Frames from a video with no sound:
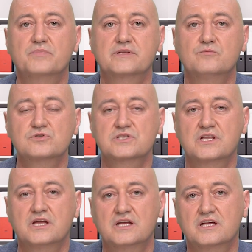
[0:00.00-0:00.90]
Потому
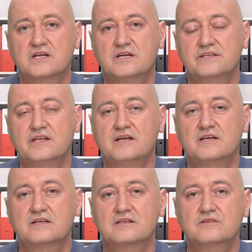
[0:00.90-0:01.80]
что
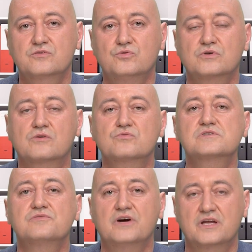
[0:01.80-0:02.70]
на то, как
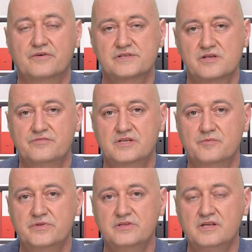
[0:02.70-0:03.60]
усваивается
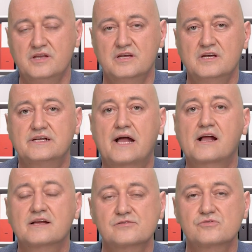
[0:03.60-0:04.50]
витамин D, как
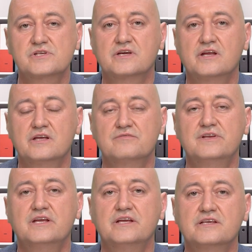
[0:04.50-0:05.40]
оказывается, играет
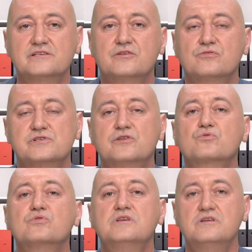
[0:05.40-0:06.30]
влияние серьезные
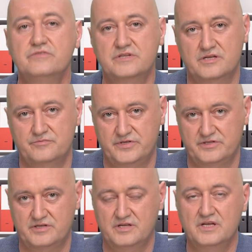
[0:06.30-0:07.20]
другие витамины.